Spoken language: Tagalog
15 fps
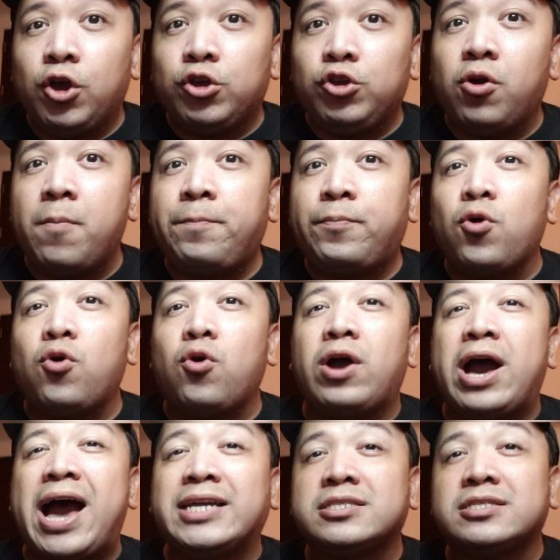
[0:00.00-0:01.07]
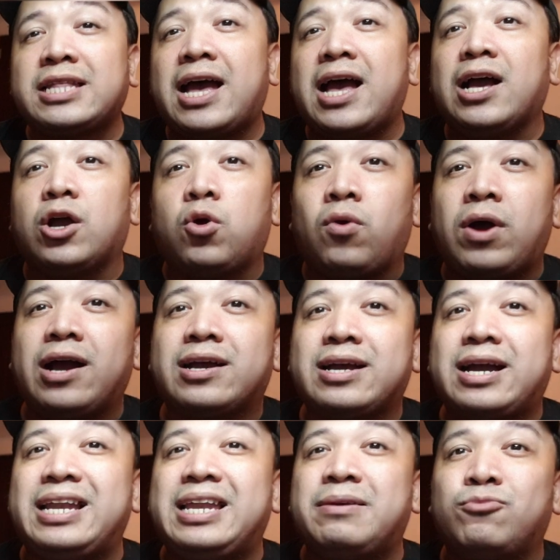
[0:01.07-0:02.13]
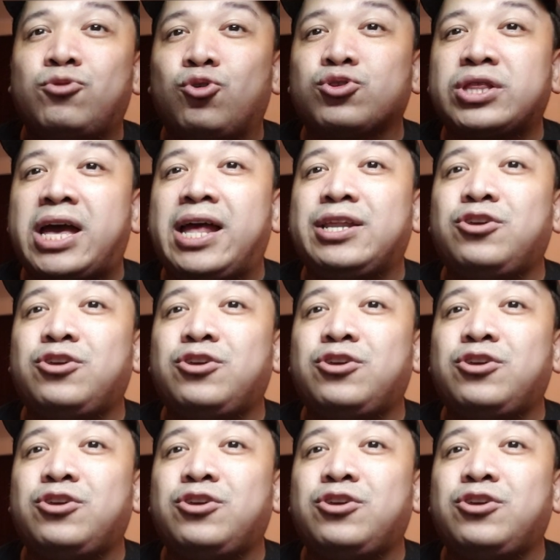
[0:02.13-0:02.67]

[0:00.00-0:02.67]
yung pong hashtag huwag kalimutan